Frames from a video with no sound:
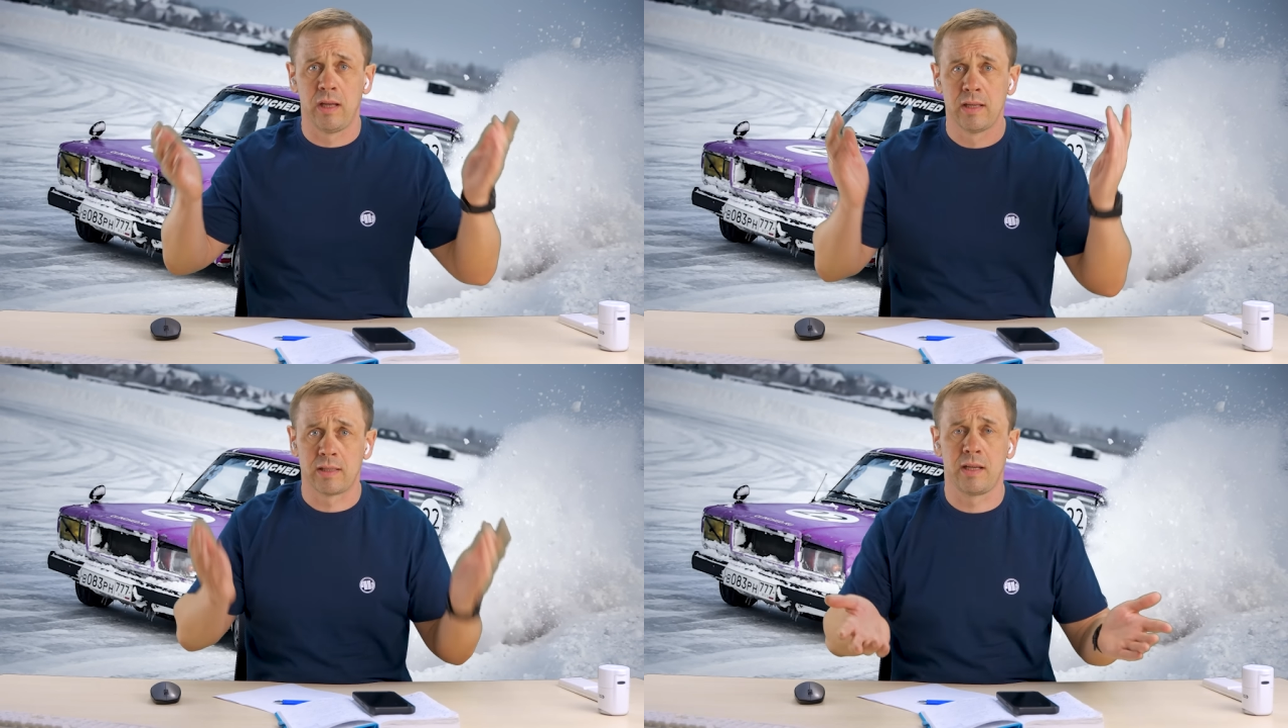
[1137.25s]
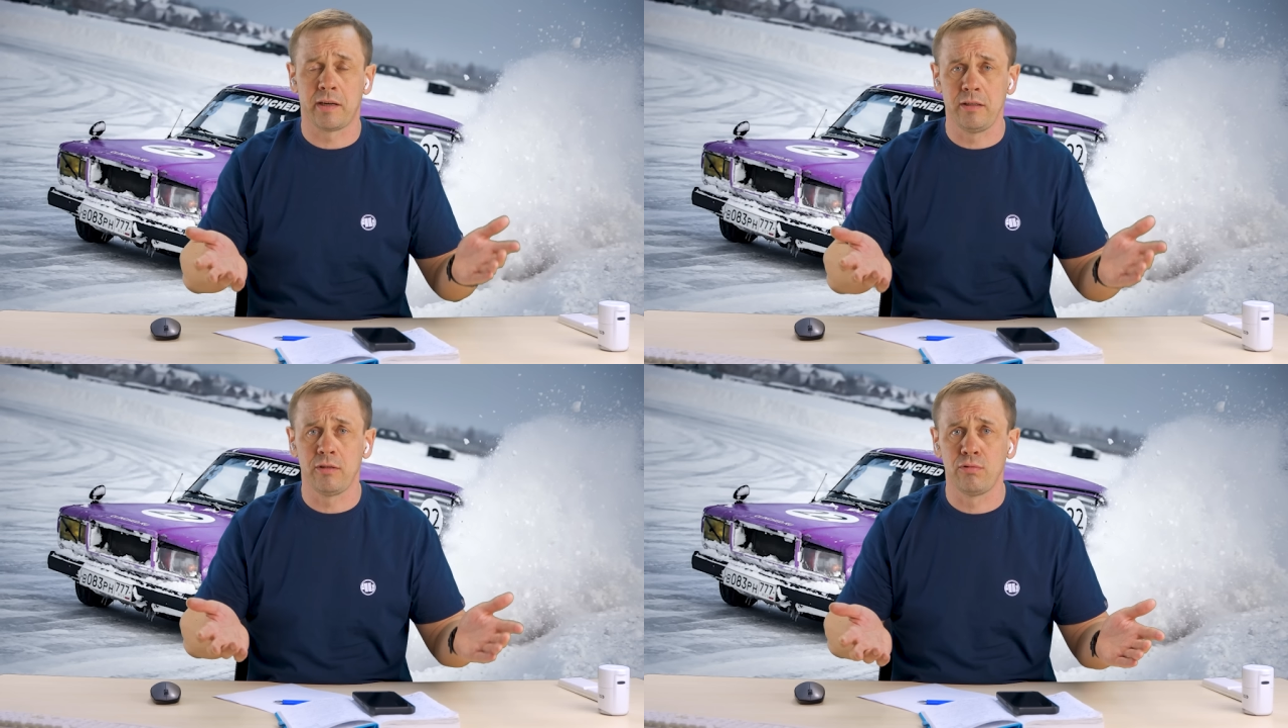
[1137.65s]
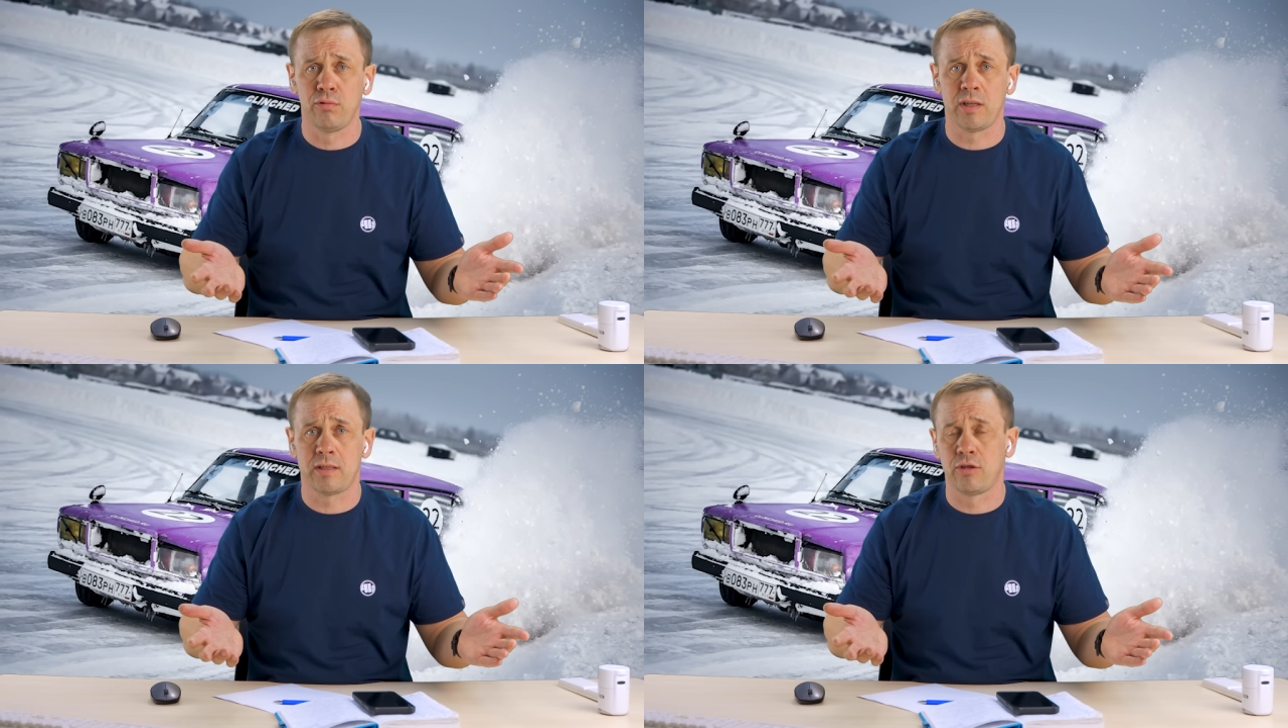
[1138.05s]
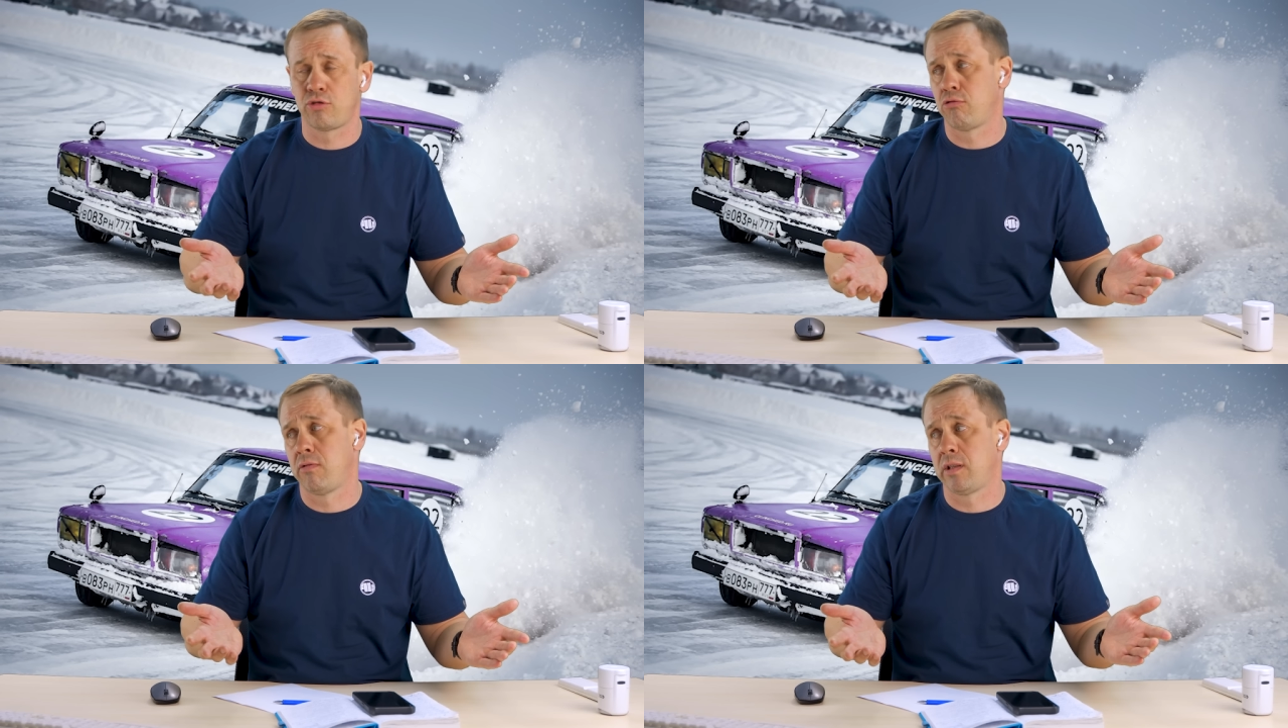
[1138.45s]
с гарнитурой с
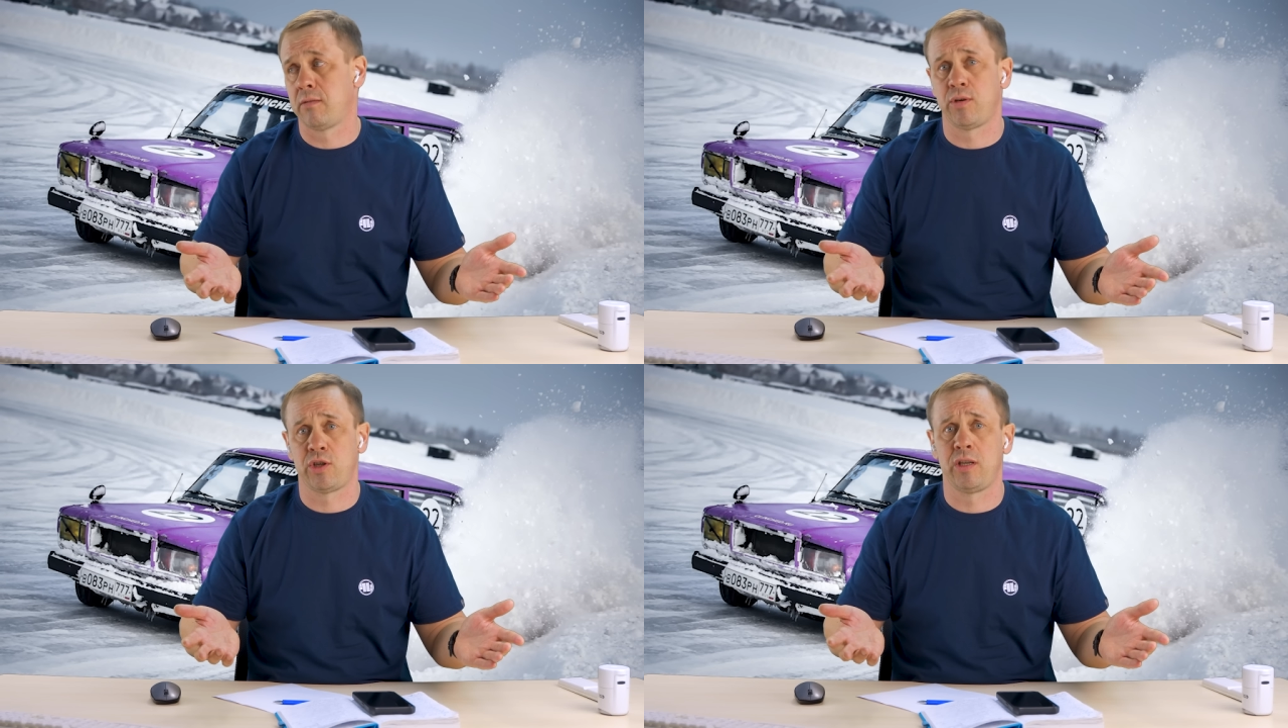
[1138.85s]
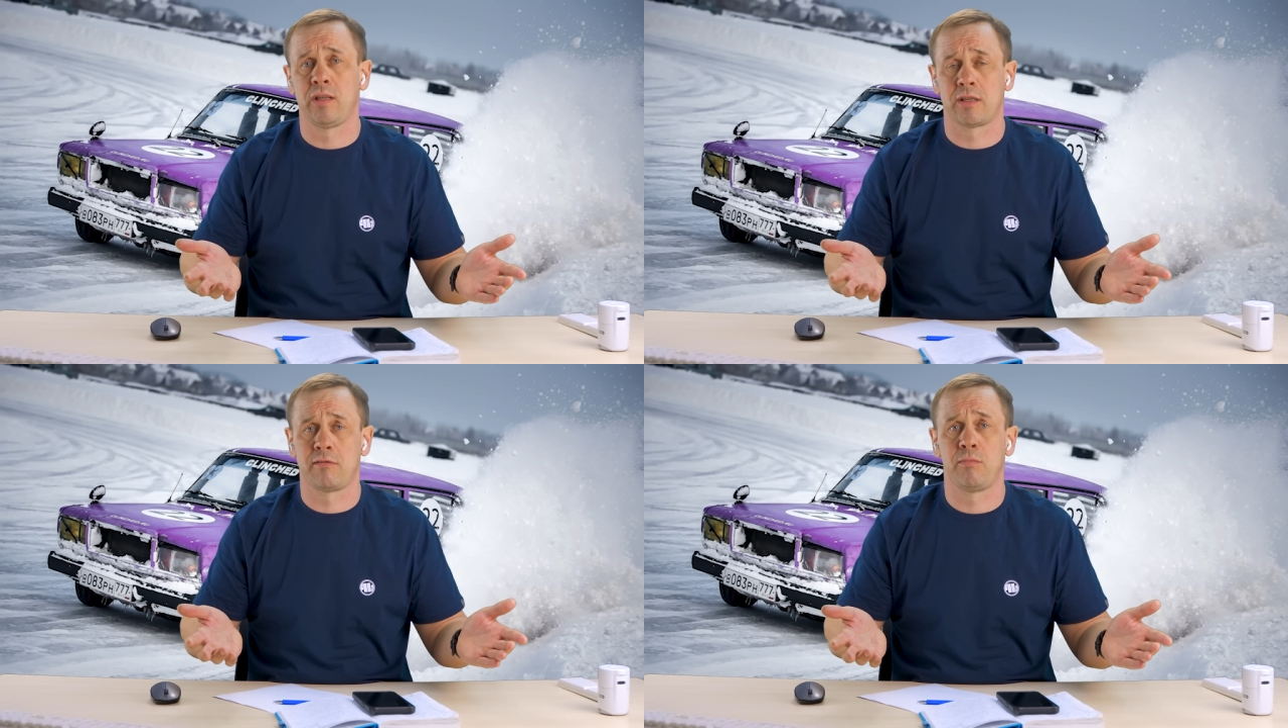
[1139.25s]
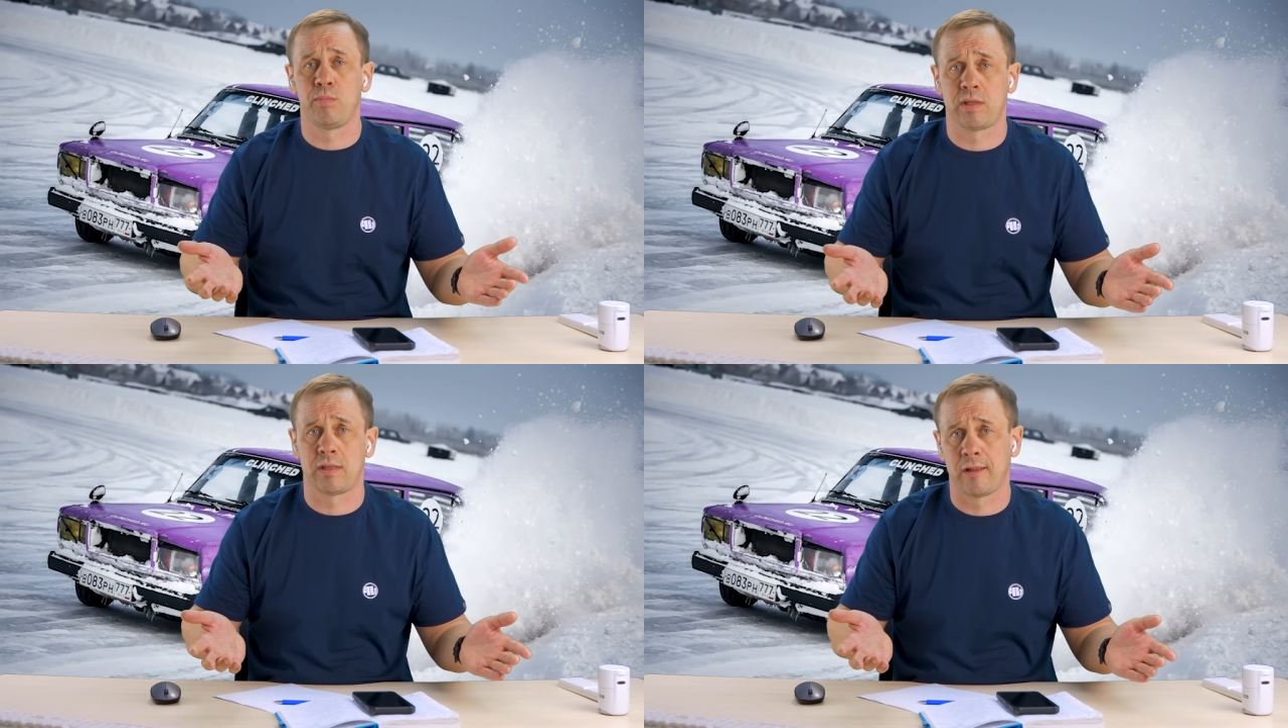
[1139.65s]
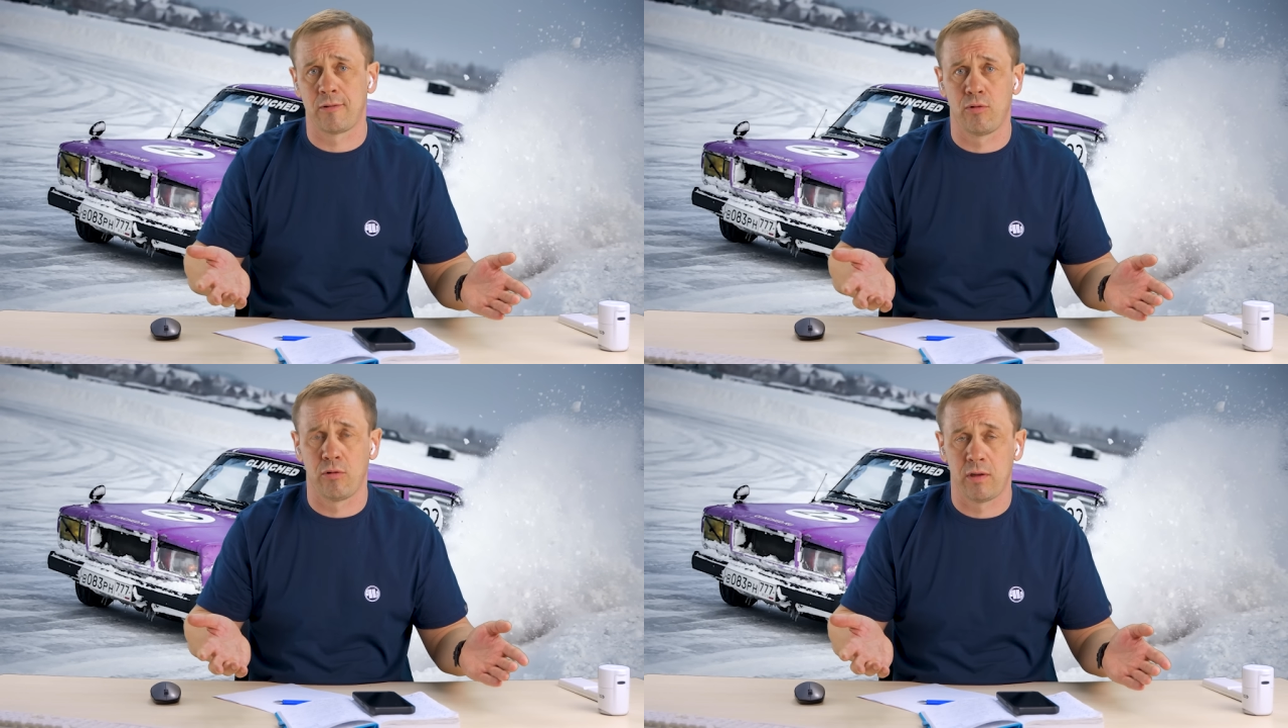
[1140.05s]
дешевой на башке на своей
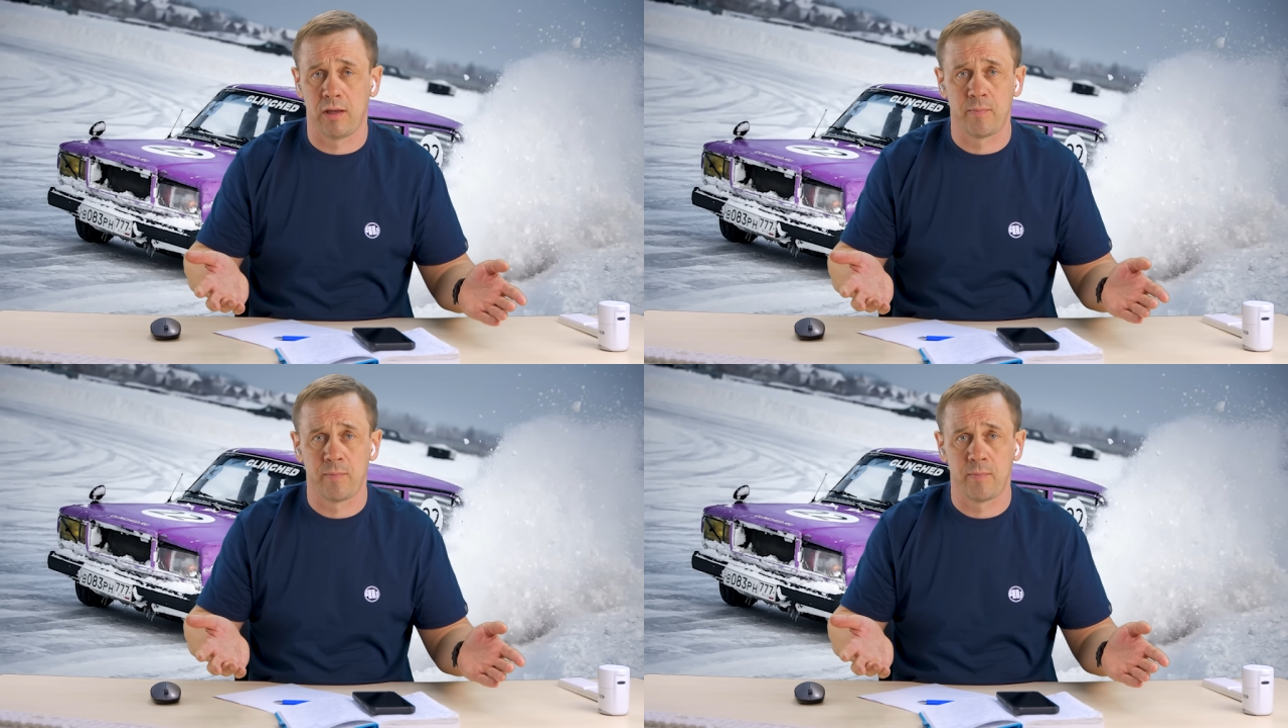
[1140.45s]
бестолковой.